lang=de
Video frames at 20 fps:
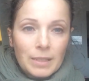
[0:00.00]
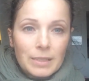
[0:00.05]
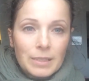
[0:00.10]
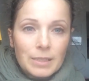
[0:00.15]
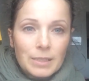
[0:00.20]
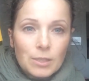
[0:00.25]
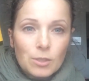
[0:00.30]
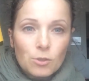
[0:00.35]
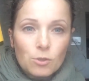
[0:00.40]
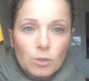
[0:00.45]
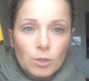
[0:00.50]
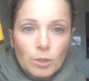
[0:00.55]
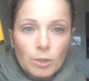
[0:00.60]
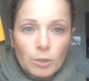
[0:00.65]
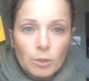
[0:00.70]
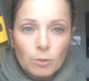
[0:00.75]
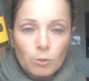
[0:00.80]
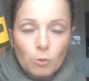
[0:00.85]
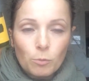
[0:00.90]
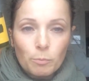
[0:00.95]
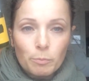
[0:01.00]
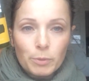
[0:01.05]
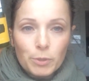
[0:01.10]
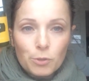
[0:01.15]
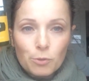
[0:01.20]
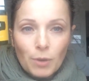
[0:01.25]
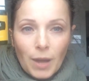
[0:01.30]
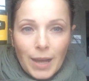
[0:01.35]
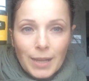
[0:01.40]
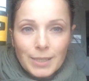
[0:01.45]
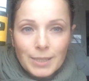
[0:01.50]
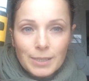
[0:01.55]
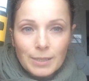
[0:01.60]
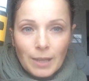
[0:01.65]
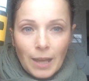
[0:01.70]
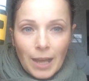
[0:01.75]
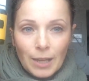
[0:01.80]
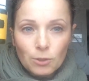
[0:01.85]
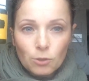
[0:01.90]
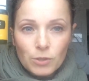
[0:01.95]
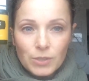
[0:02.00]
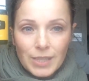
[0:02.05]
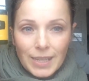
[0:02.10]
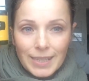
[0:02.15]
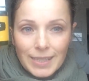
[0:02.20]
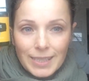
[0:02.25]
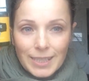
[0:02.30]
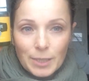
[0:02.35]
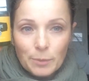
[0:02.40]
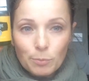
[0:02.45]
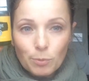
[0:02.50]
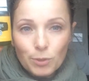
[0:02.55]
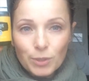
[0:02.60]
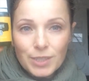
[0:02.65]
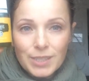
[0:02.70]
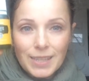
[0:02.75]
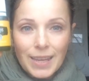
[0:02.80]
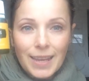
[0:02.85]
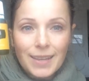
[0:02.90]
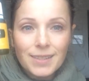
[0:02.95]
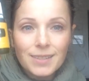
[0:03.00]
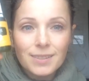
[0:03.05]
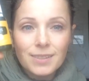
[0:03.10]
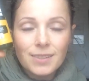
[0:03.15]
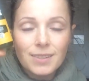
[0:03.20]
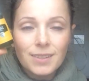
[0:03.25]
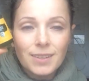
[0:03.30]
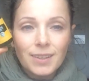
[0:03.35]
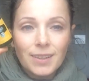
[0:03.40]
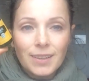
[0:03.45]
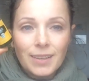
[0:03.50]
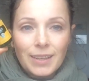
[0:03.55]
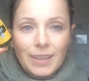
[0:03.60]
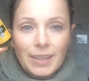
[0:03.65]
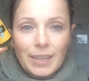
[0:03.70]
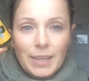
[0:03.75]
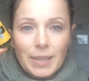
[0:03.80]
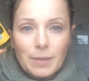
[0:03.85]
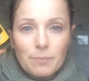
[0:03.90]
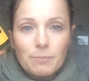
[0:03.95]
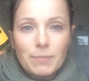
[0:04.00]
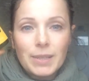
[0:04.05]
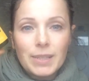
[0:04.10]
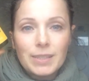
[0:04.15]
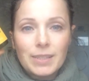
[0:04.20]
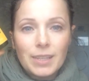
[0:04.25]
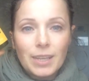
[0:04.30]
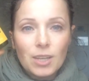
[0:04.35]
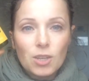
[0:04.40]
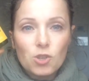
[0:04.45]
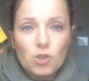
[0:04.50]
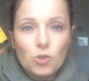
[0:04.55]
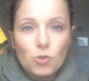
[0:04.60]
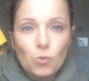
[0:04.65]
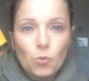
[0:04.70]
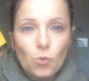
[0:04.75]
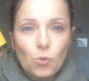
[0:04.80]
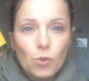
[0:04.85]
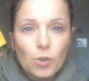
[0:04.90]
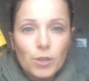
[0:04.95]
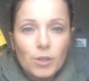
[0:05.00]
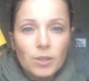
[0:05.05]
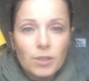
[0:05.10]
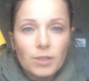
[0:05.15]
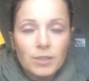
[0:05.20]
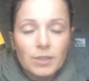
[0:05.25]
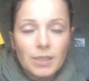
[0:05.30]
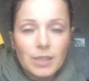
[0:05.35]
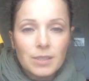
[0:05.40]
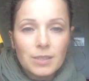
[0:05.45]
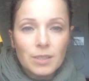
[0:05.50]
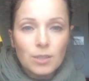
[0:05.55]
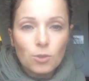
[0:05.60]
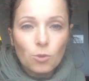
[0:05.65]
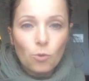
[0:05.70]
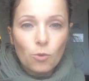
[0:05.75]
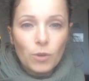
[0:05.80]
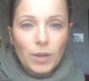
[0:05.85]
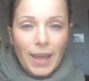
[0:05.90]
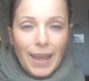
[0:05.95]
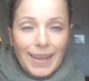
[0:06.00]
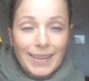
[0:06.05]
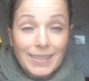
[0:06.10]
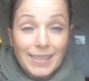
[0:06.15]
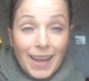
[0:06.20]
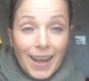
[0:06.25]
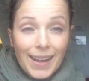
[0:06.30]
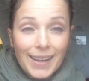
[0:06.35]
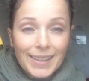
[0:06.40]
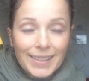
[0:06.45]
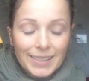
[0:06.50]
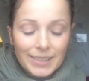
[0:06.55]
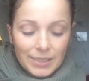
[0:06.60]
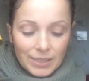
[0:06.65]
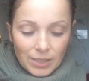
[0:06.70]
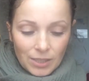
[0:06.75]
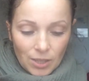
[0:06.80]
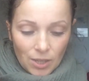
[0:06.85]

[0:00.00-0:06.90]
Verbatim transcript: Die sind äh, um bis zu 68 Prozent im ätherischen Öl der Zitrone enthalten